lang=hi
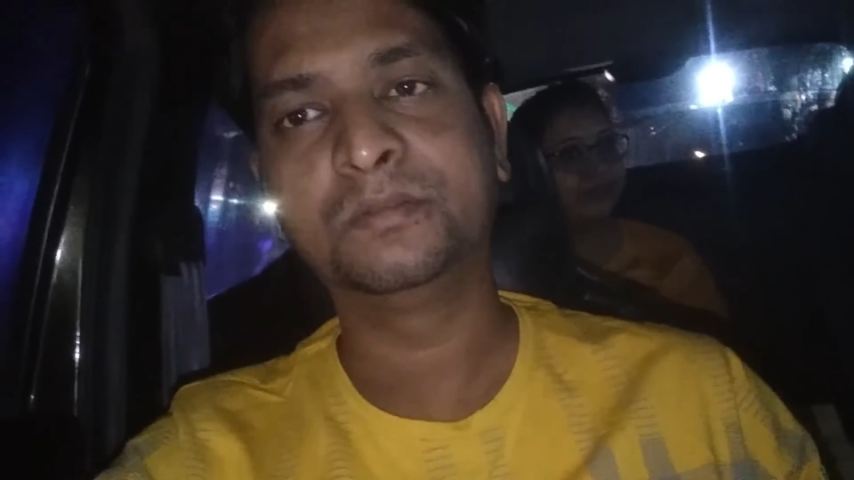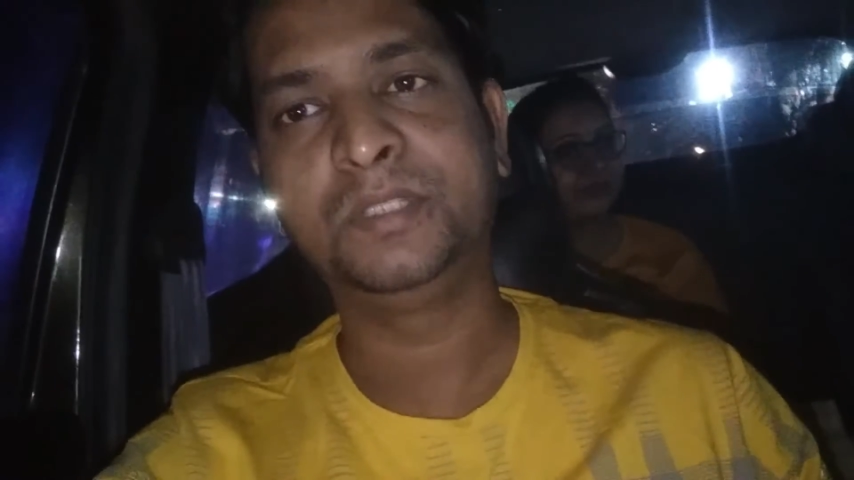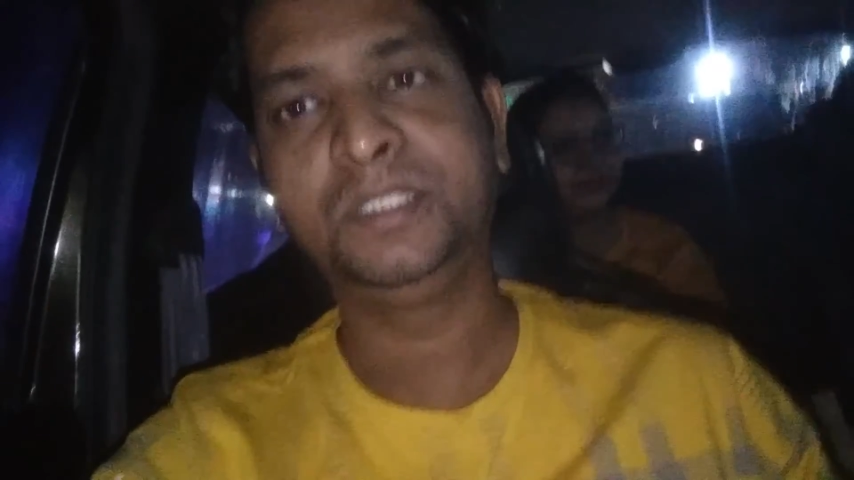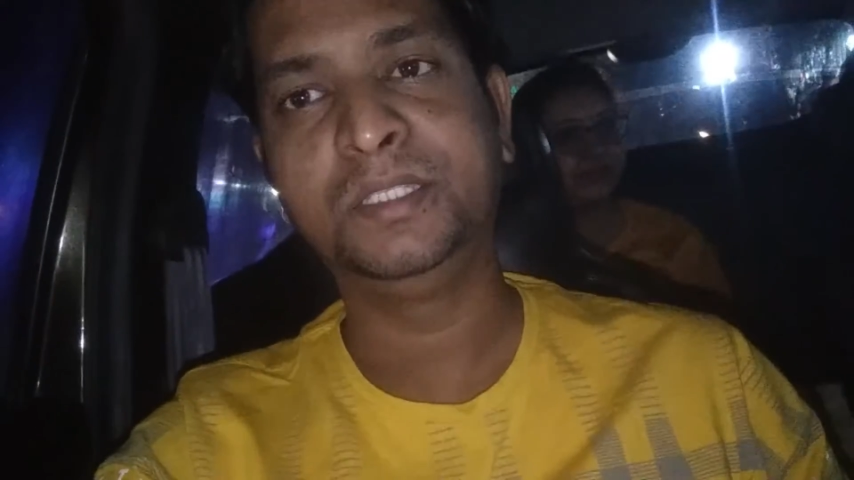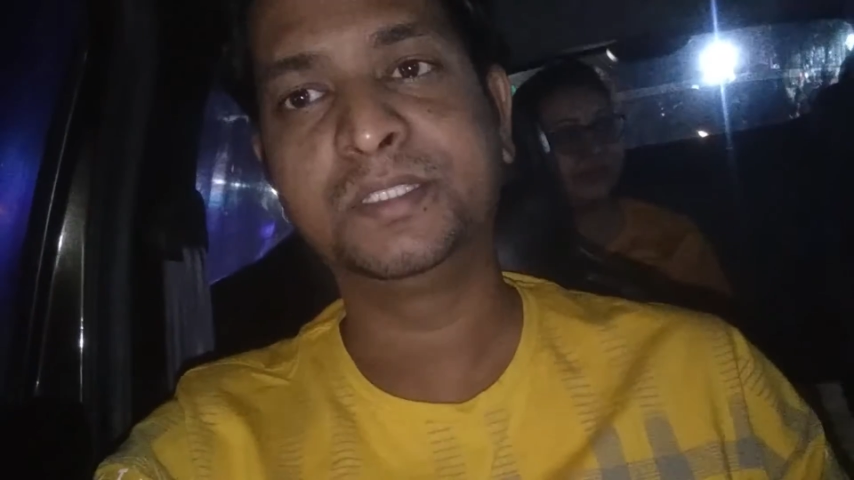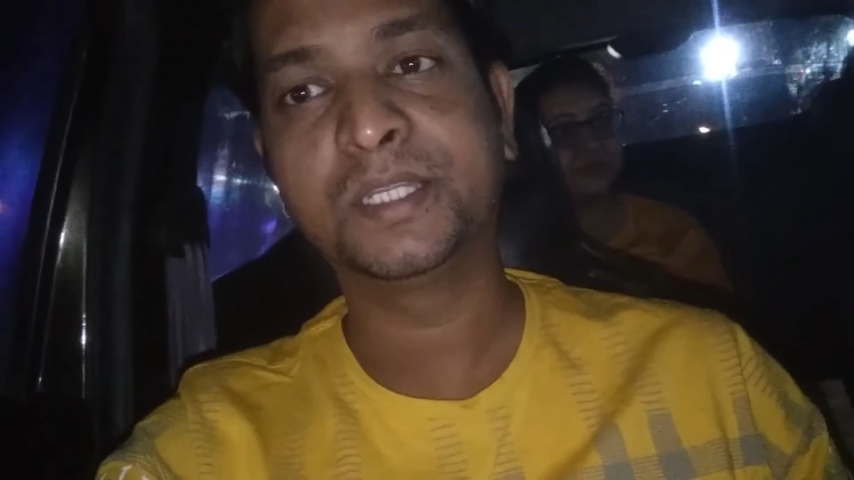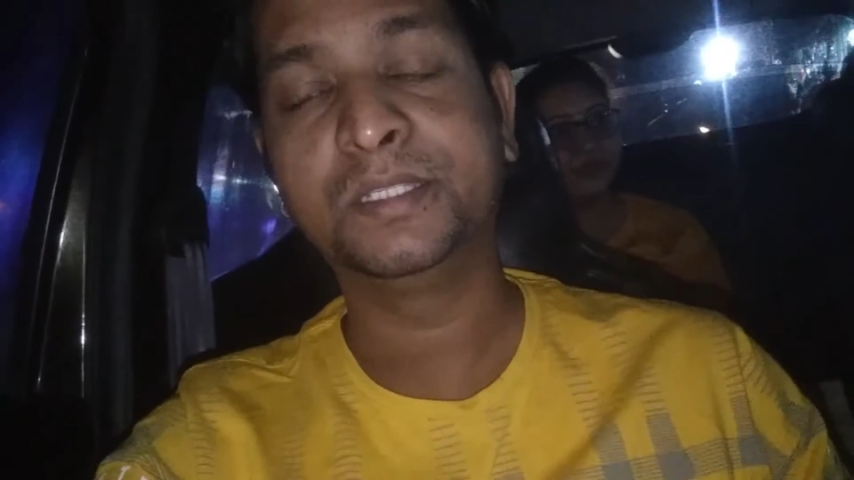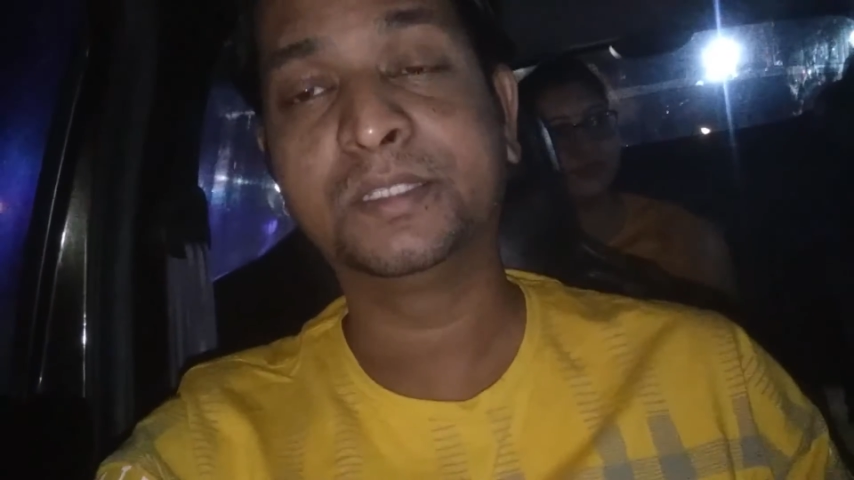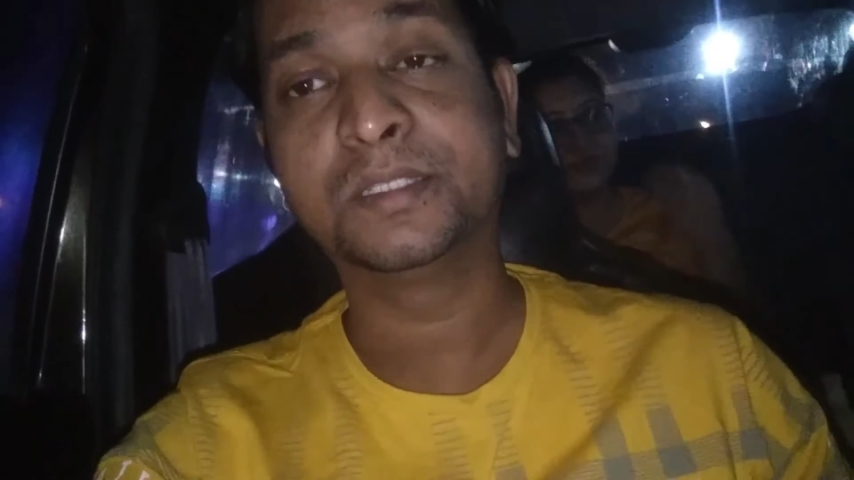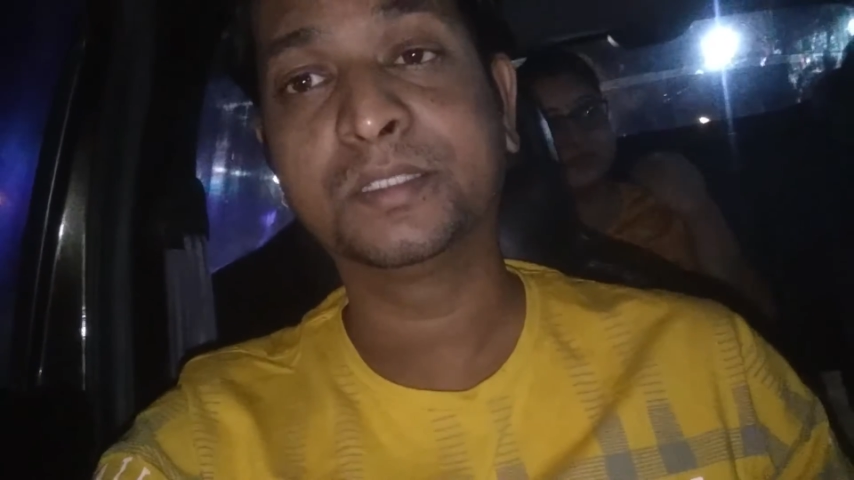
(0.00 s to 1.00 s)
तीन दिन चार
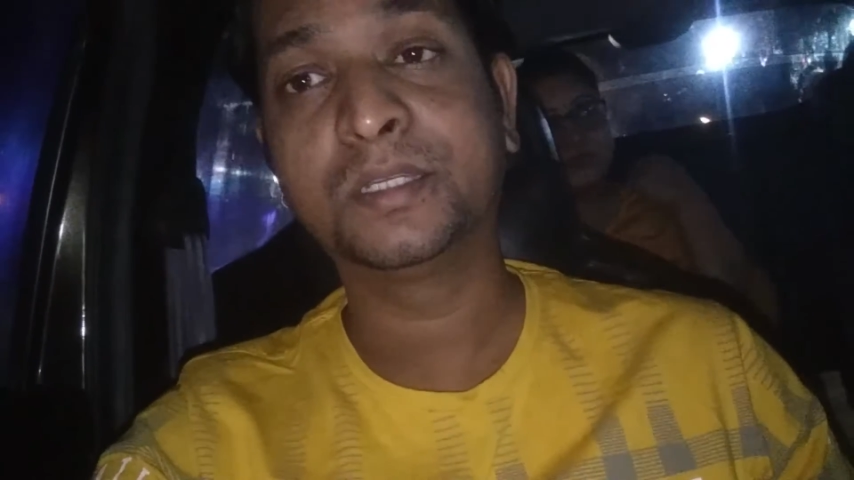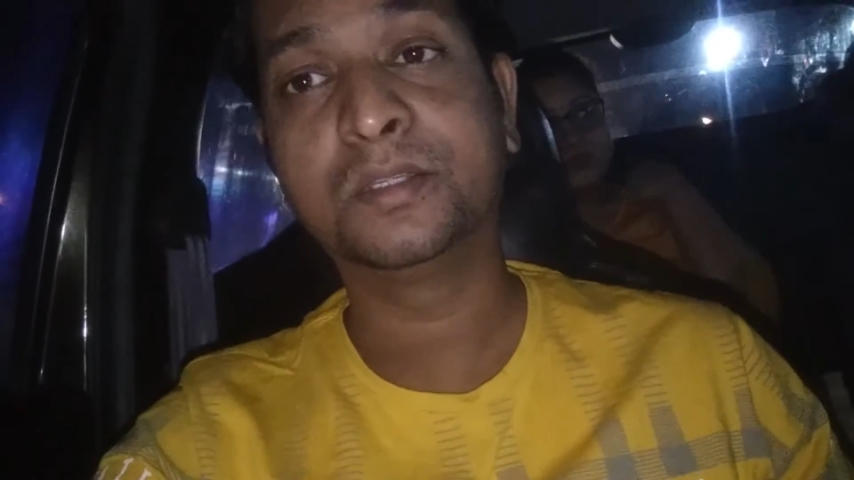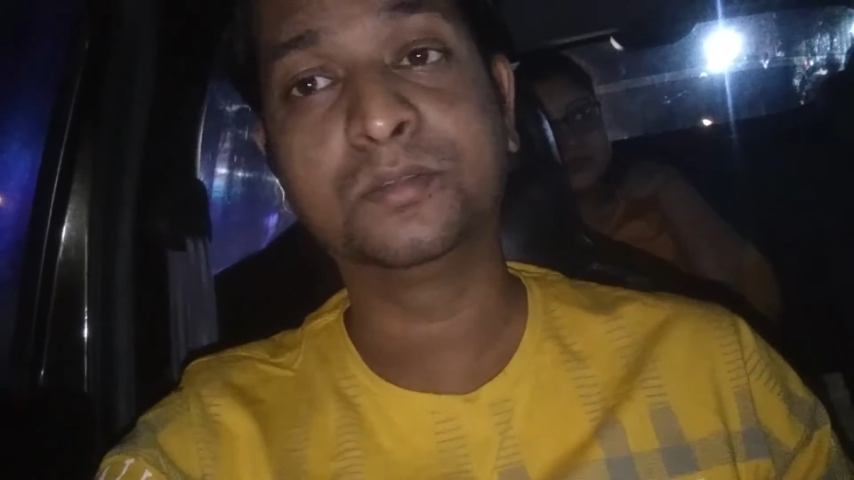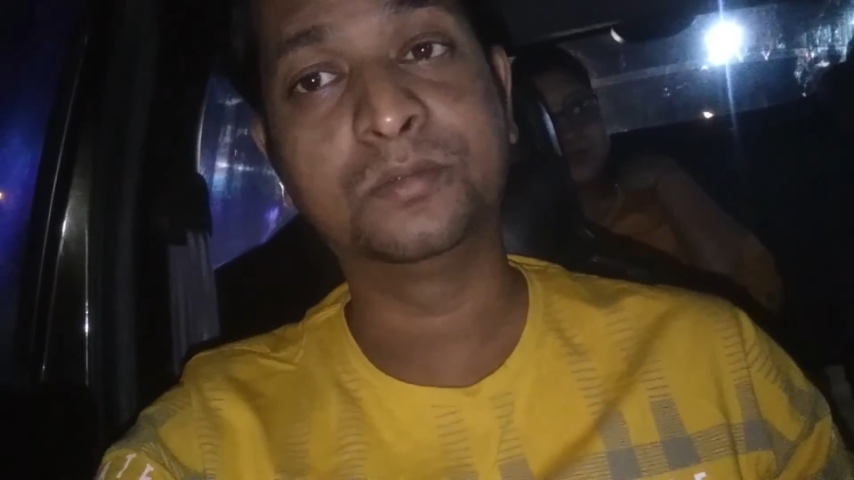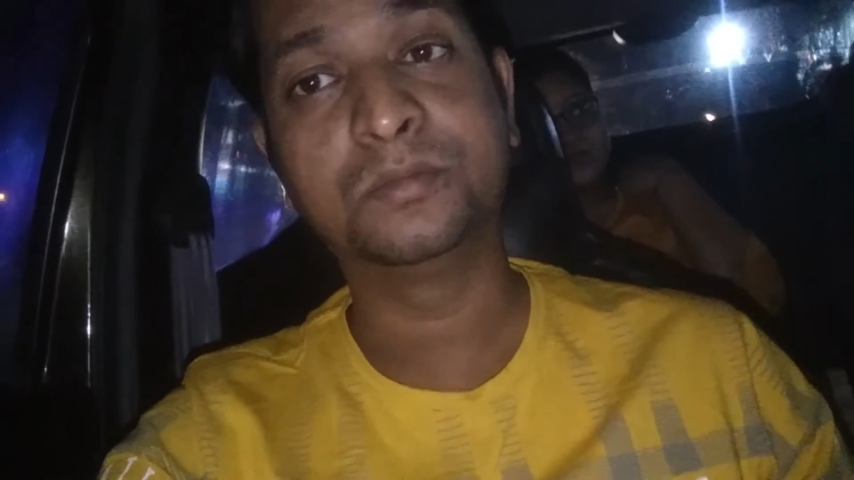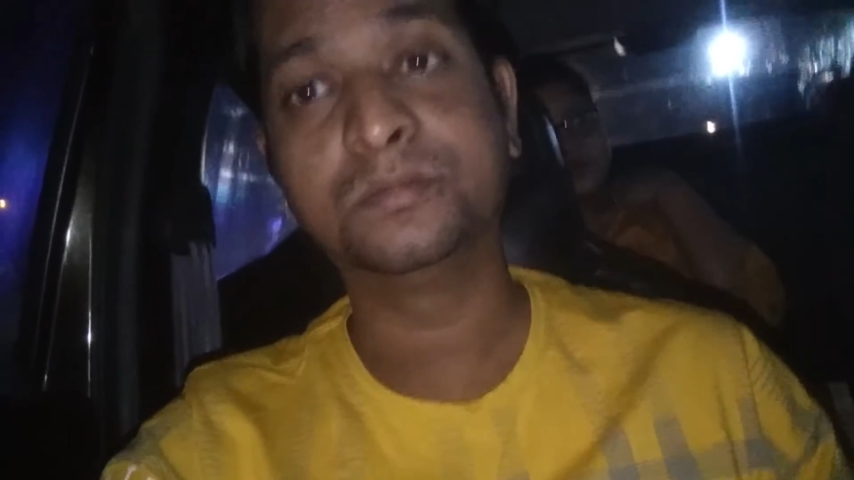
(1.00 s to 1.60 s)
दिन का था तो